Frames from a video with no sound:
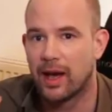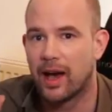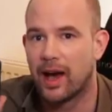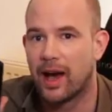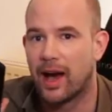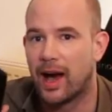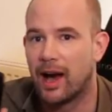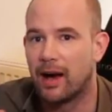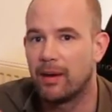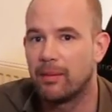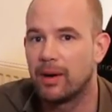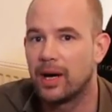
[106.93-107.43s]

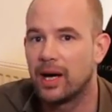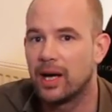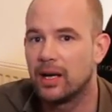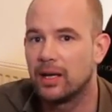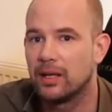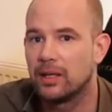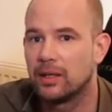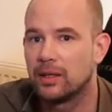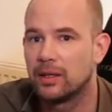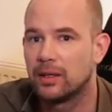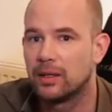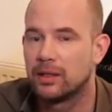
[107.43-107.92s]

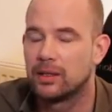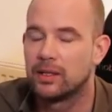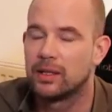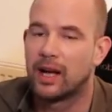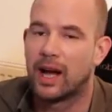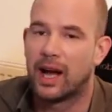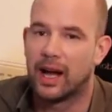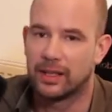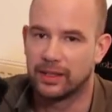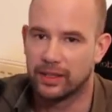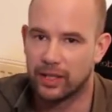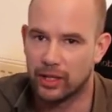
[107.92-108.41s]
Aber
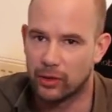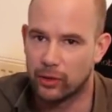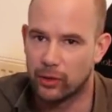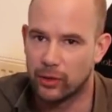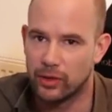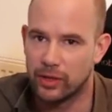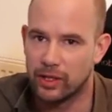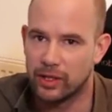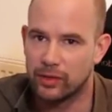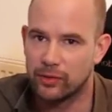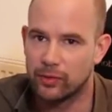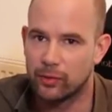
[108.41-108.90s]

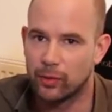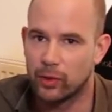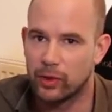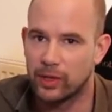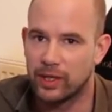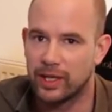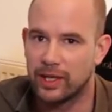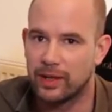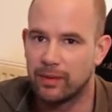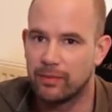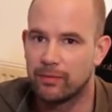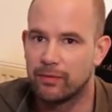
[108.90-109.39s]
angekündigt
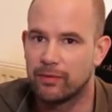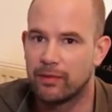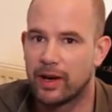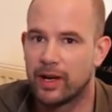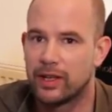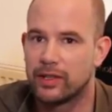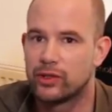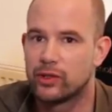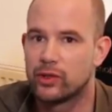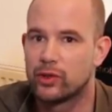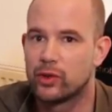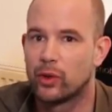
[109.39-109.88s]
wurde
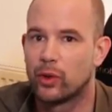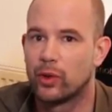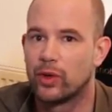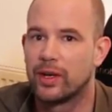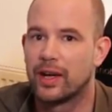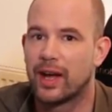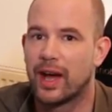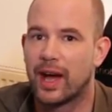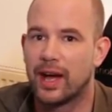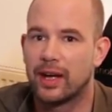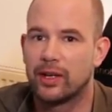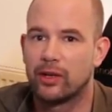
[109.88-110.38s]
ebenfalls
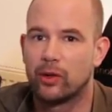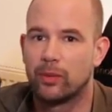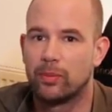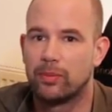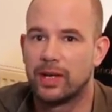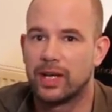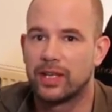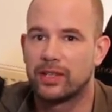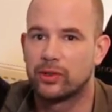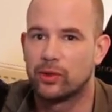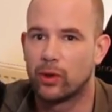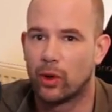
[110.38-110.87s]
schon ein
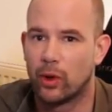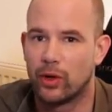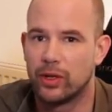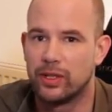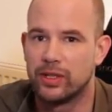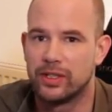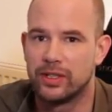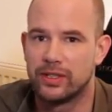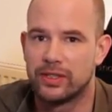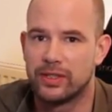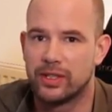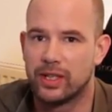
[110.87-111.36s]
komplett
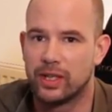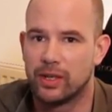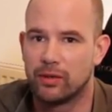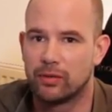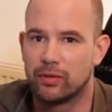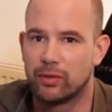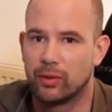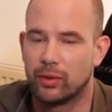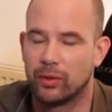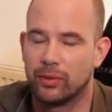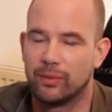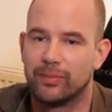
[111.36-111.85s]
goldenes
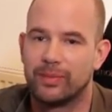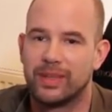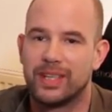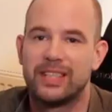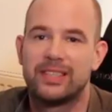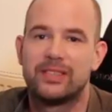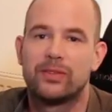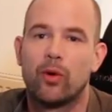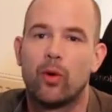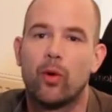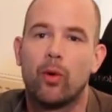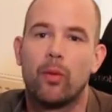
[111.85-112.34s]
Telefon.
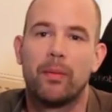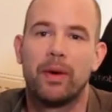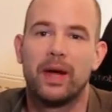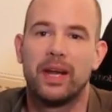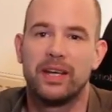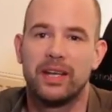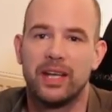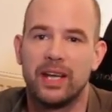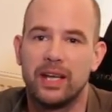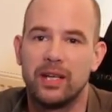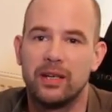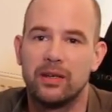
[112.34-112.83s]
Ist im
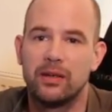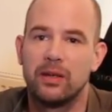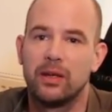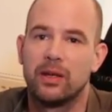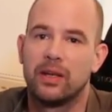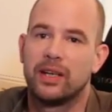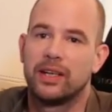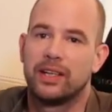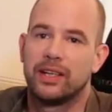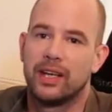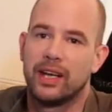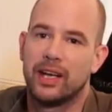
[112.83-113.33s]
Moment in,
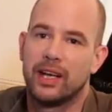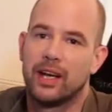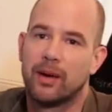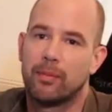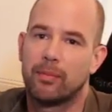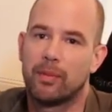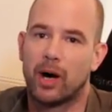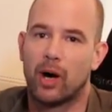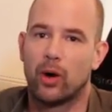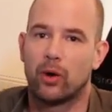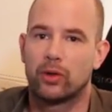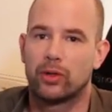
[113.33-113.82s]

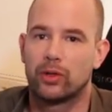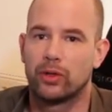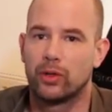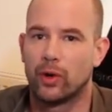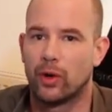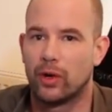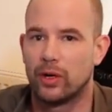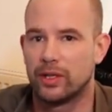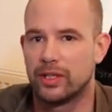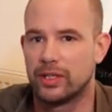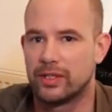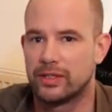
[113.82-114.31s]
jeder braucht ein
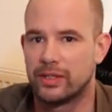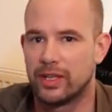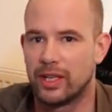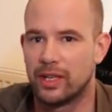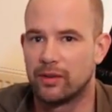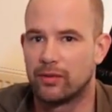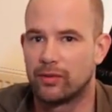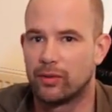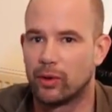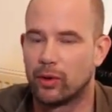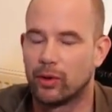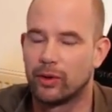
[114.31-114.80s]
goldenes
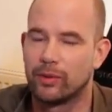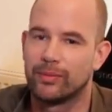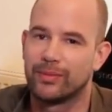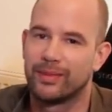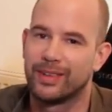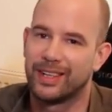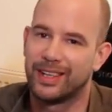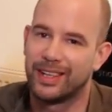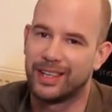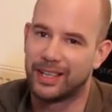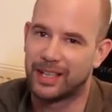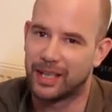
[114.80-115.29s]
Telefon.
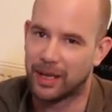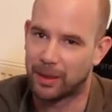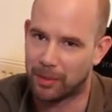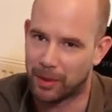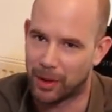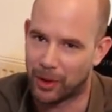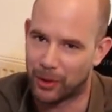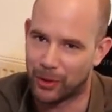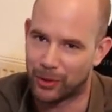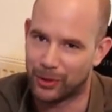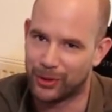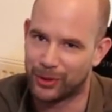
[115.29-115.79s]
Ich habe
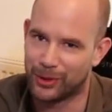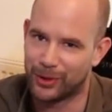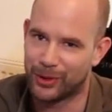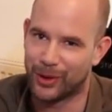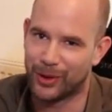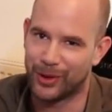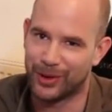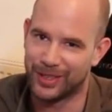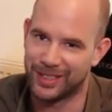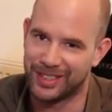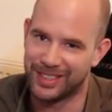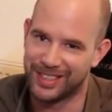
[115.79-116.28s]
auch ein
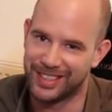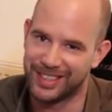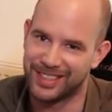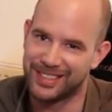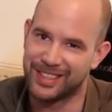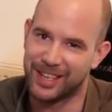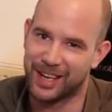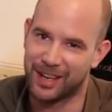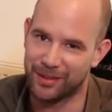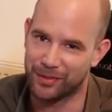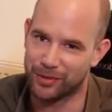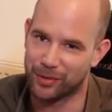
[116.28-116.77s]

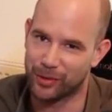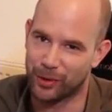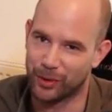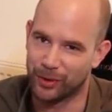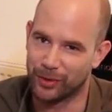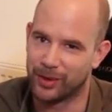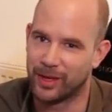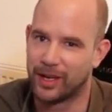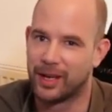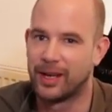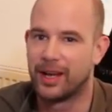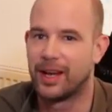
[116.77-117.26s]
goldenes iPhone.
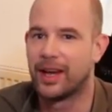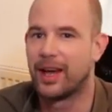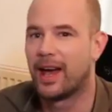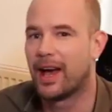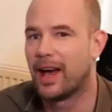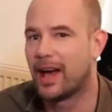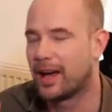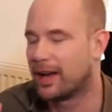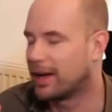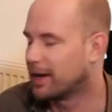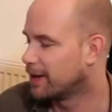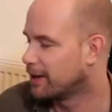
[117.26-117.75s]

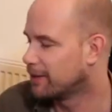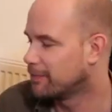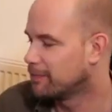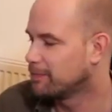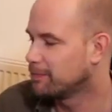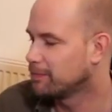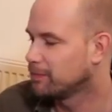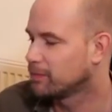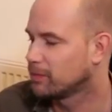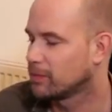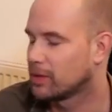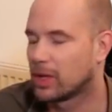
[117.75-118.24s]

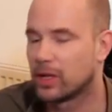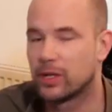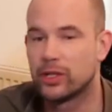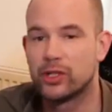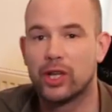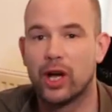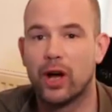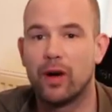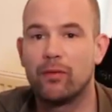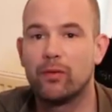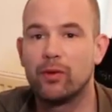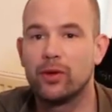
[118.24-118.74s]
Ähm,
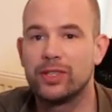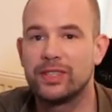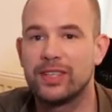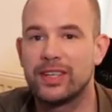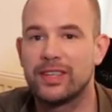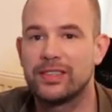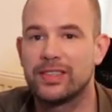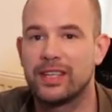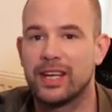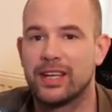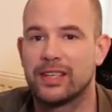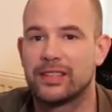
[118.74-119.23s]
schauen wir uns
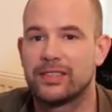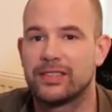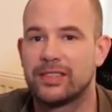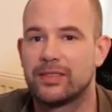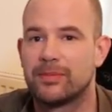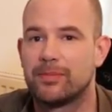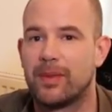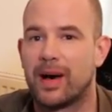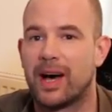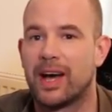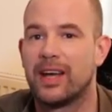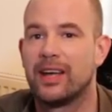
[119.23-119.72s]
als
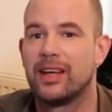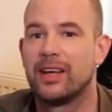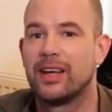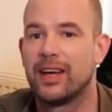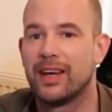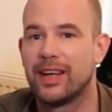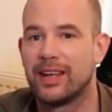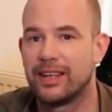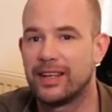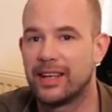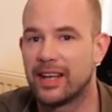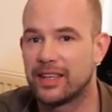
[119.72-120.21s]
erstes mal
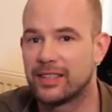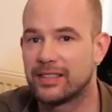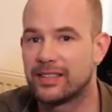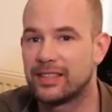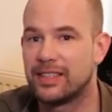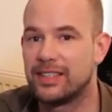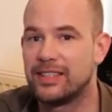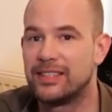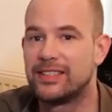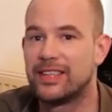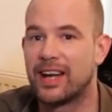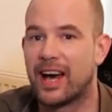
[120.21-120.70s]
das
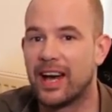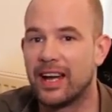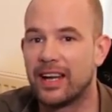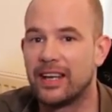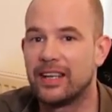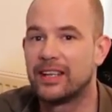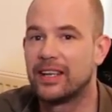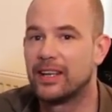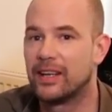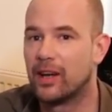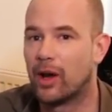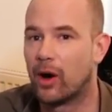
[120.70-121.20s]

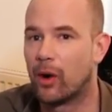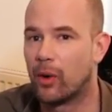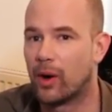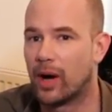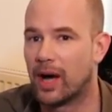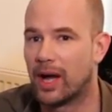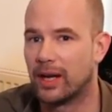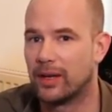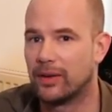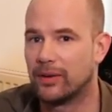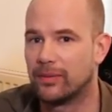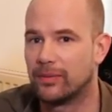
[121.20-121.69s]
Design genau
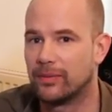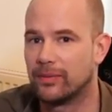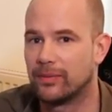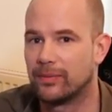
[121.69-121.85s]
an.